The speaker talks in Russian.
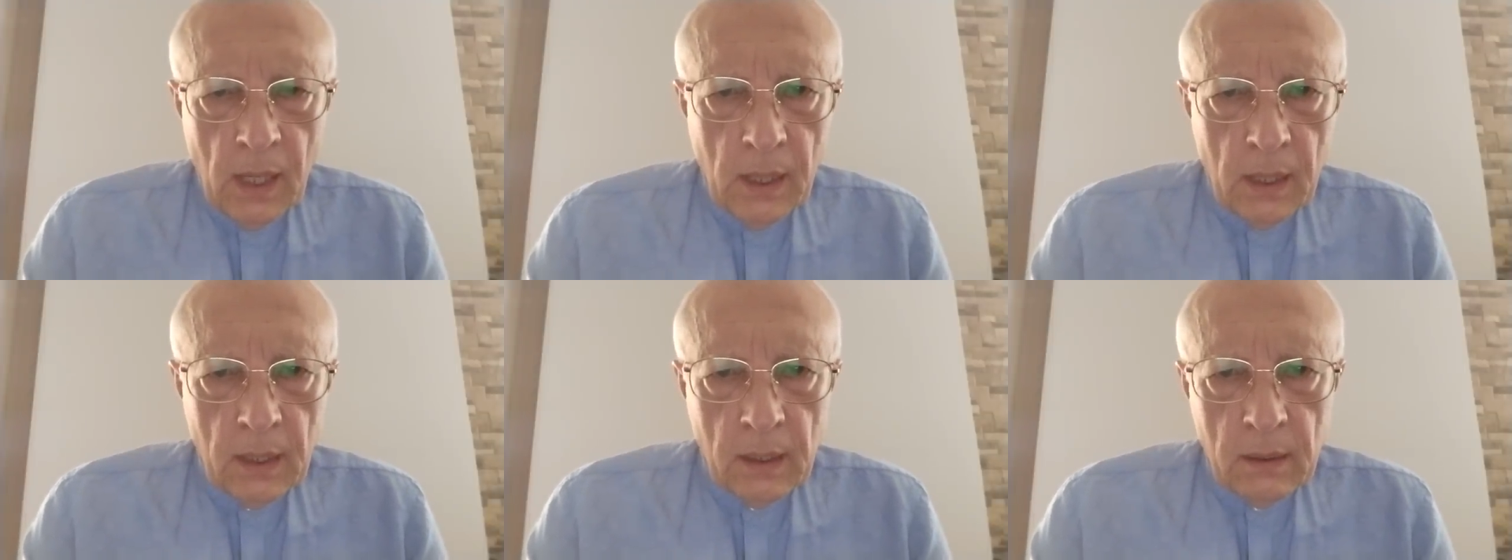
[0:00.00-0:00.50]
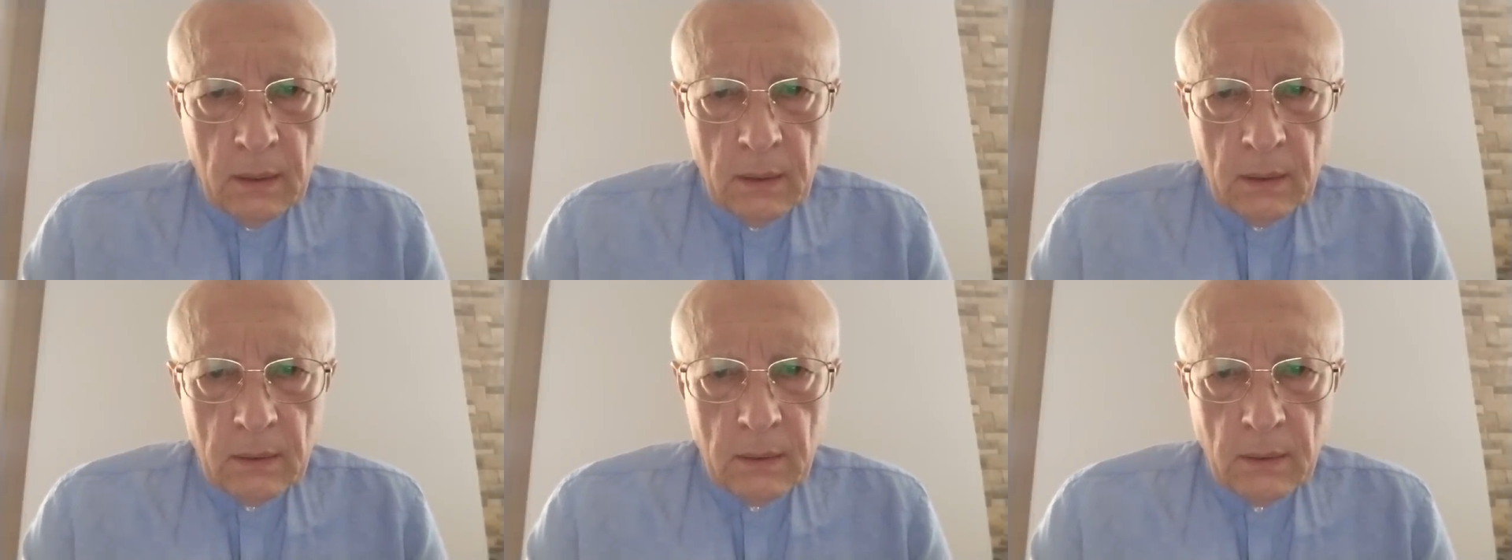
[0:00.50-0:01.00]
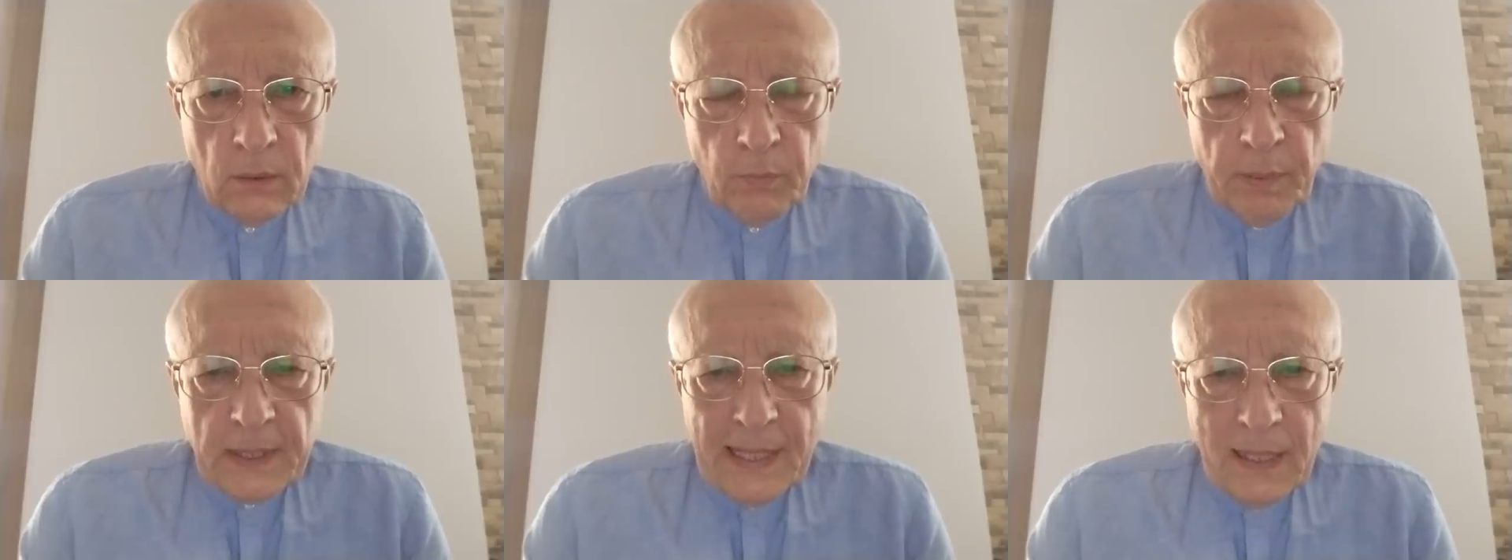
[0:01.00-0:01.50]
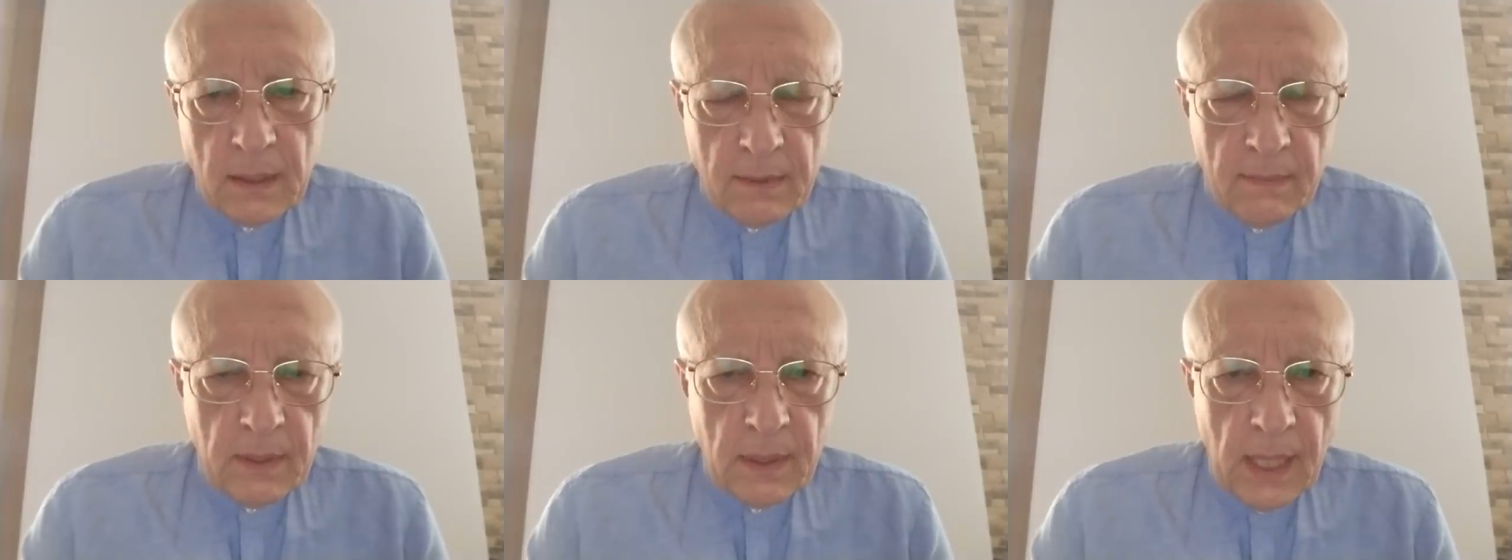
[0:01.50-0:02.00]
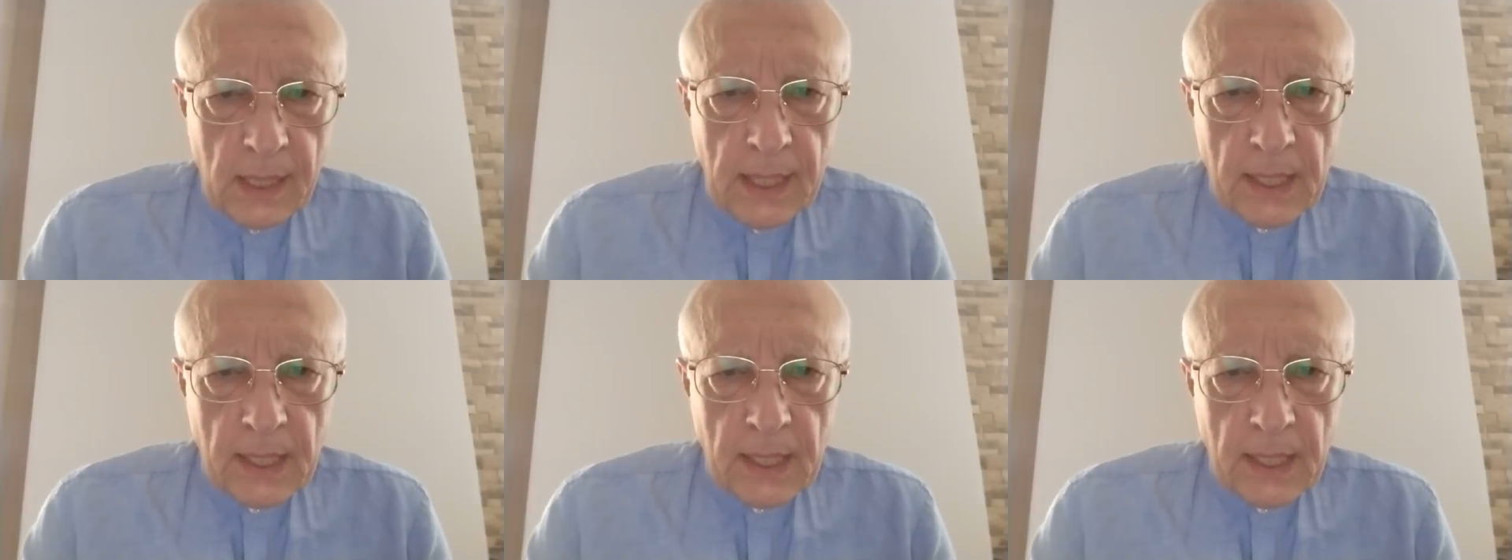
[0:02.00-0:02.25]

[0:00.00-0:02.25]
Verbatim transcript: А, ну, последствия, да,